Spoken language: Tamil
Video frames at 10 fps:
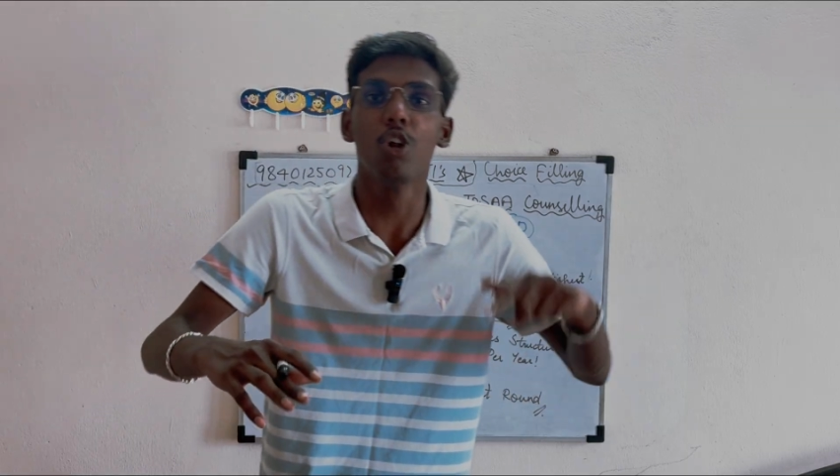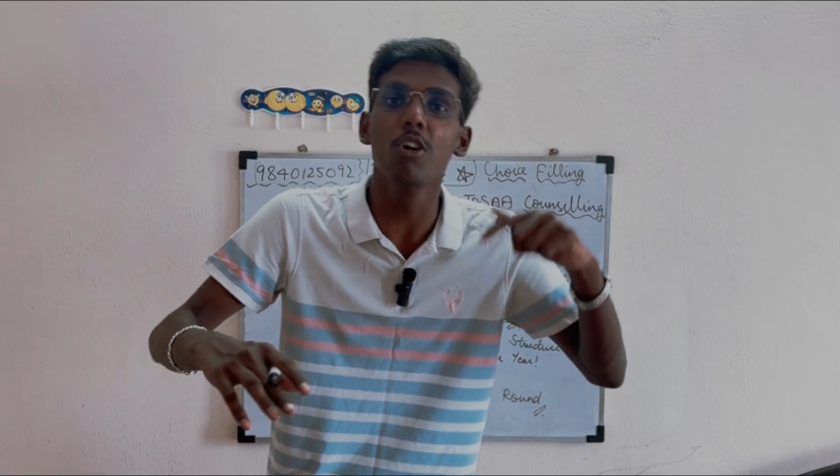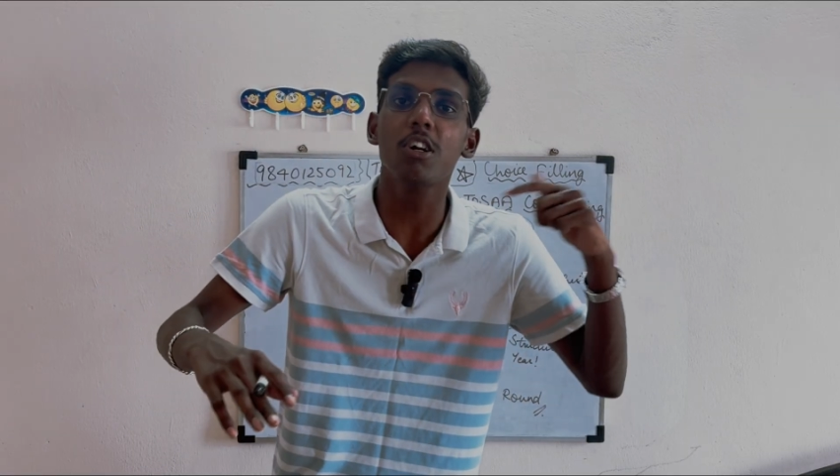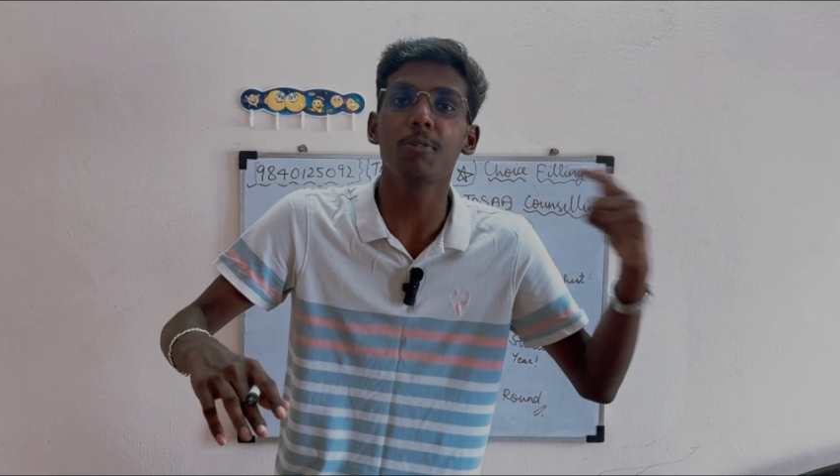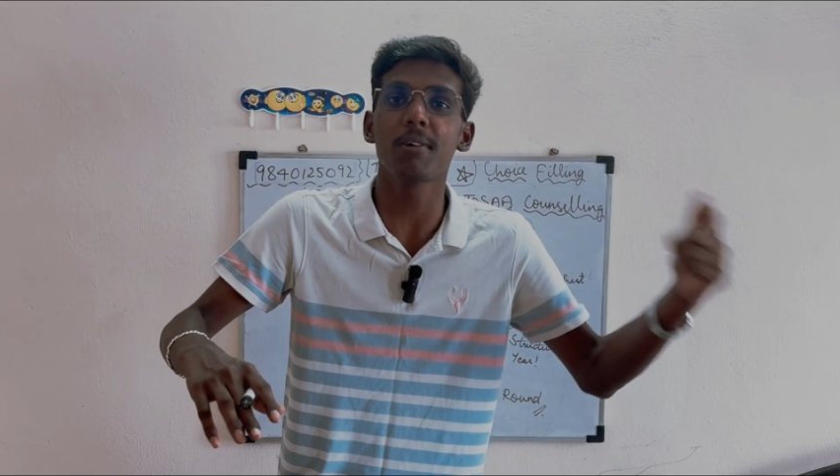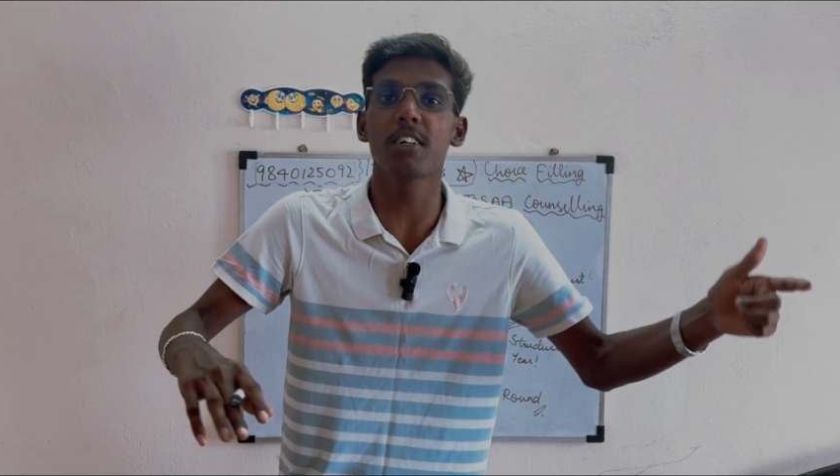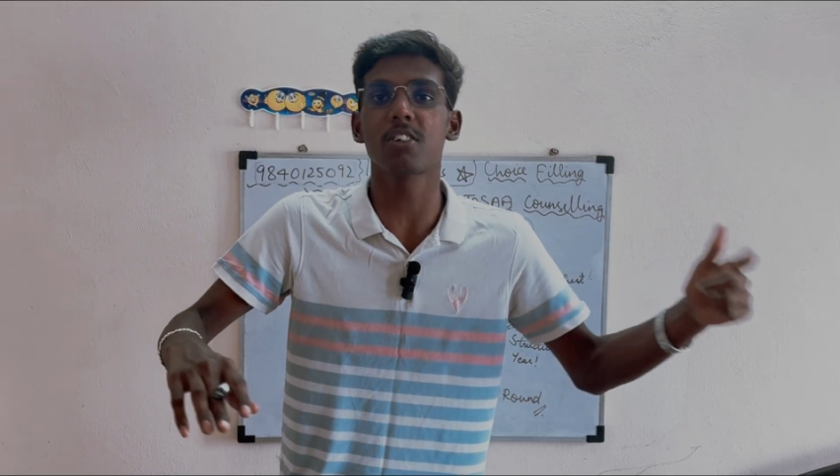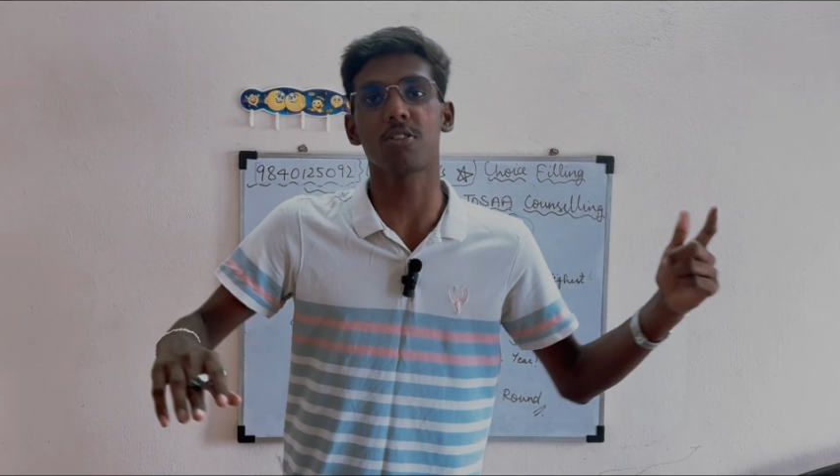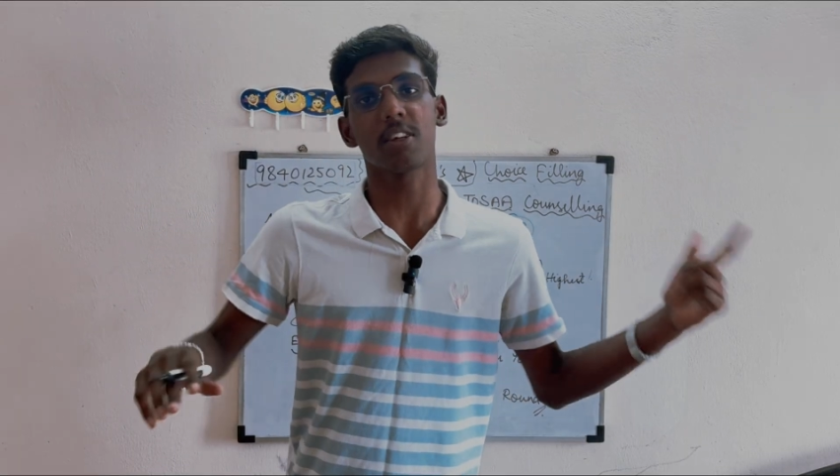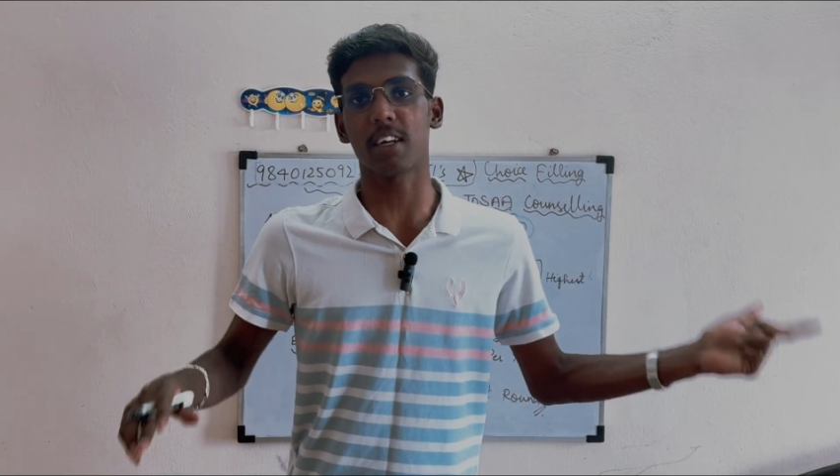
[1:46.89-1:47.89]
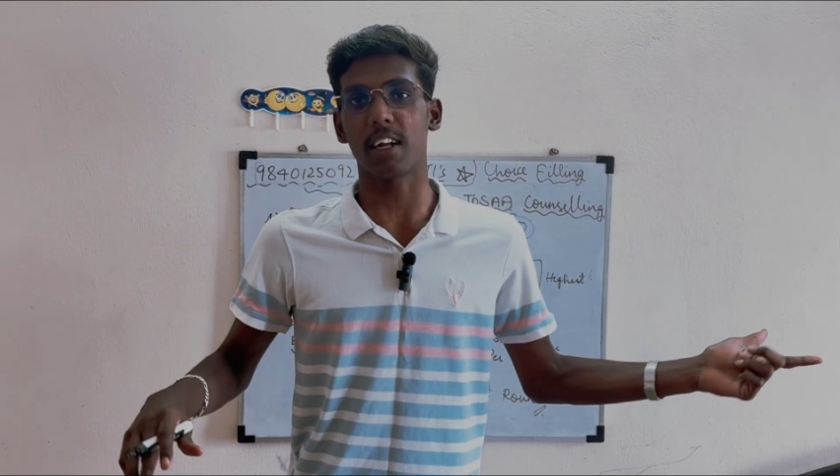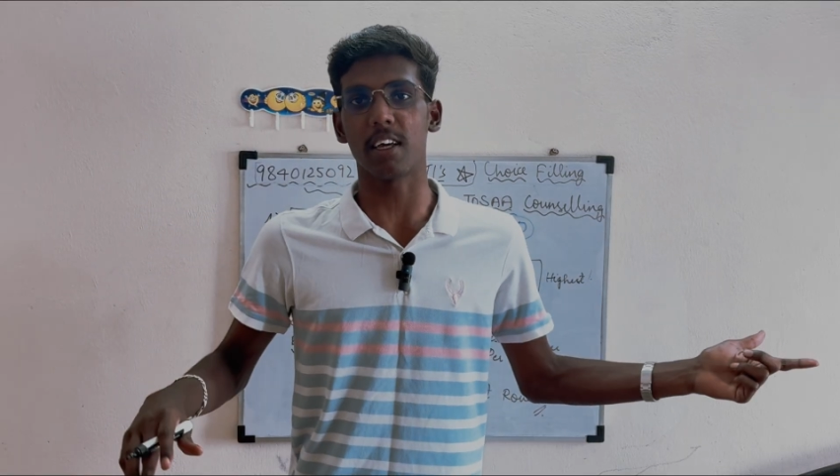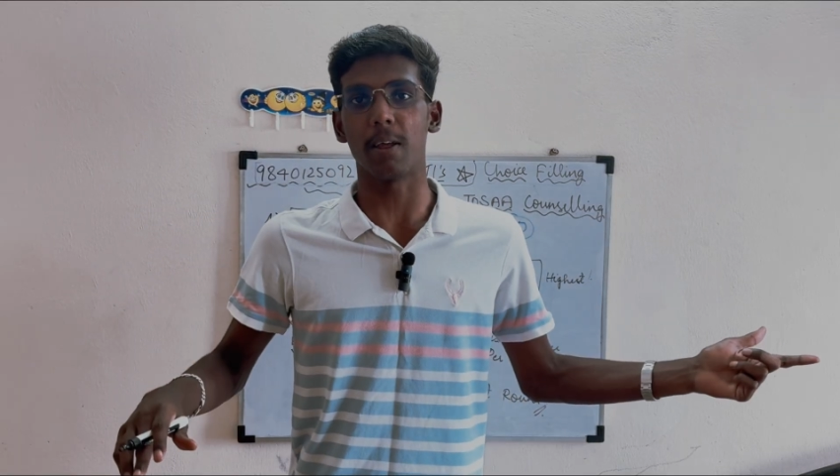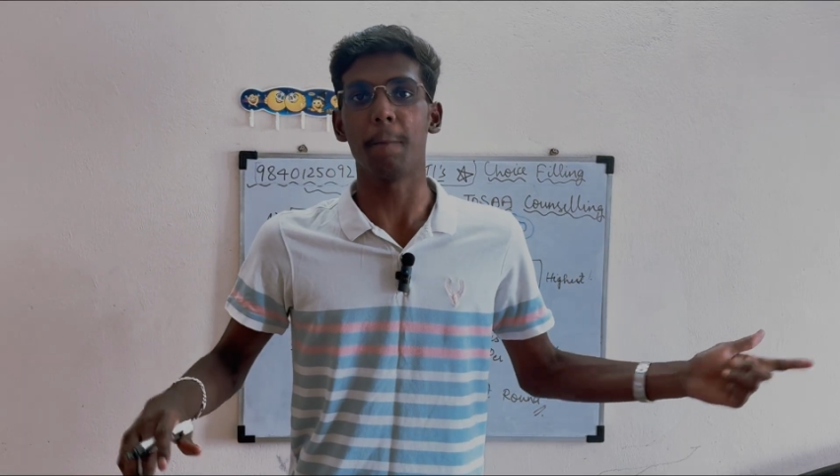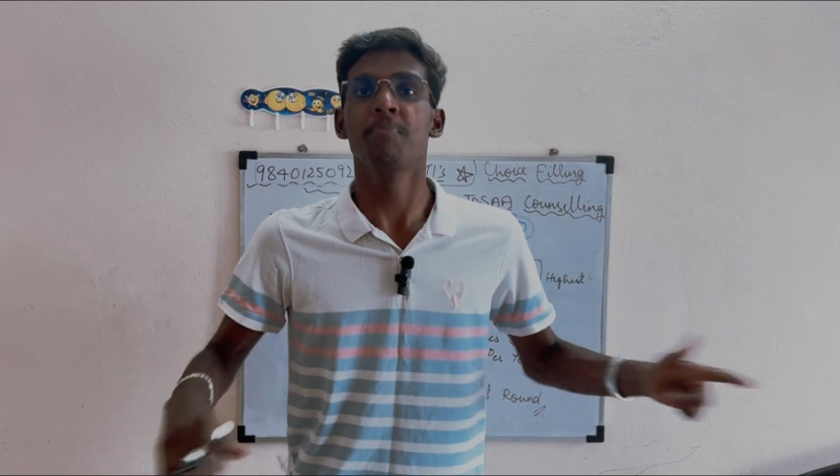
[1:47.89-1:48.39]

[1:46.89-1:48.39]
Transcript: லோ ட்ரிபிள் ஐடிஸ் அது கிடையாது